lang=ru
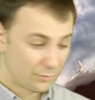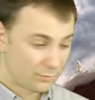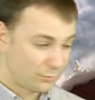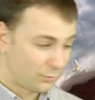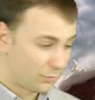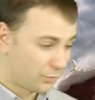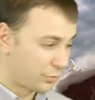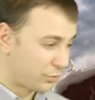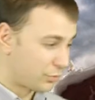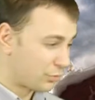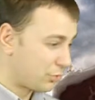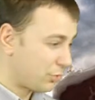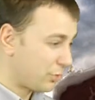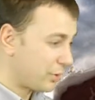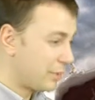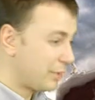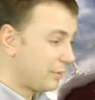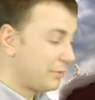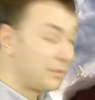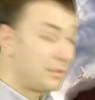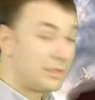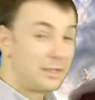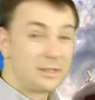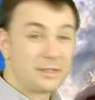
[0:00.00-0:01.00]
Вот что
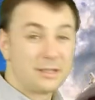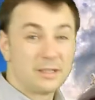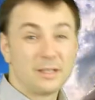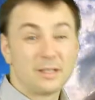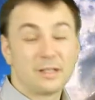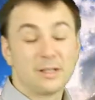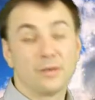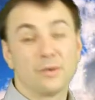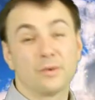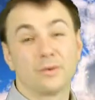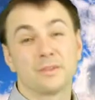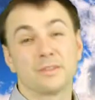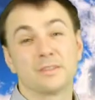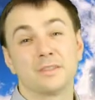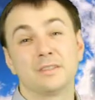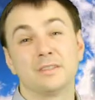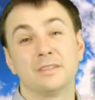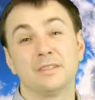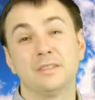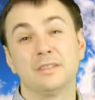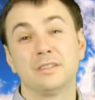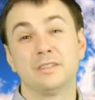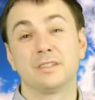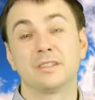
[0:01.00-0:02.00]
говорит, и он
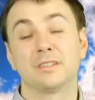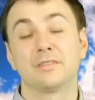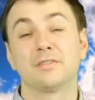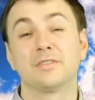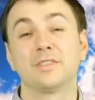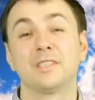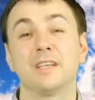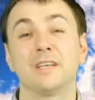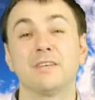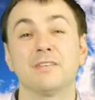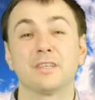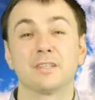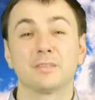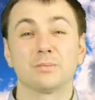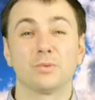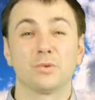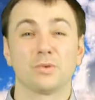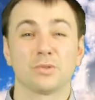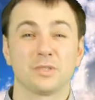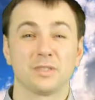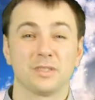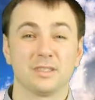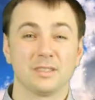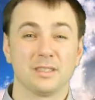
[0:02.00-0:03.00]
ищет все
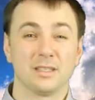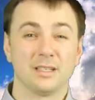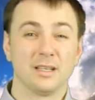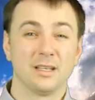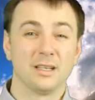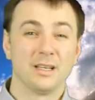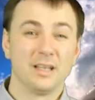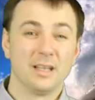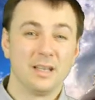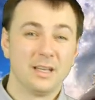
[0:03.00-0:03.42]
возможности –